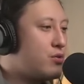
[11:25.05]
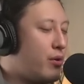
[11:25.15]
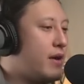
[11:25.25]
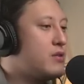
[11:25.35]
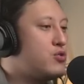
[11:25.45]

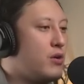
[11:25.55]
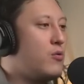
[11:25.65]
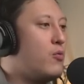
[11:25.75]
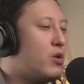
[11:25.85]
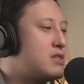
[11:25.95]
对，所以
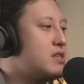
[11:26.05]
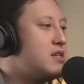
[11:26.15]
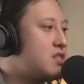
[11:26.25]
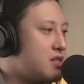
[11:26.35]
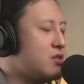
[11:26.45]
我支
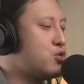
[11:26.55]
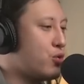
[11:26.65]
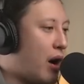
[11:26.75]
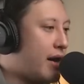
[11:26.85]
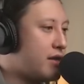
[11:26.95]
持区
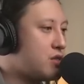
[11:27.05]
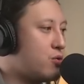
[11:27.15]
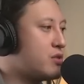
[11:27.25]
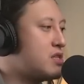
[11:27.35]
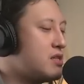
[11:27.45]
块链，其实
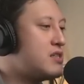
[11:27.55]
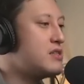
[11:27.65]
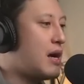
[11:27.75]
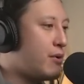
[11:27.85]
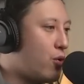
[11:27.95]
我支持
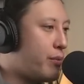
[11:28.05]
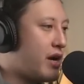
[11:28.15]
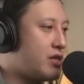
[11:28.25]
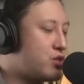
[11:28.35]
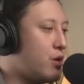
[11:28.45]
加密货币
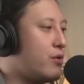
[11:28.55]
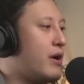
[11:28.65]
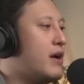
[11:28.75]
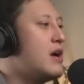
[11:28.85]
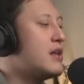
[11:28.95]
很久，的，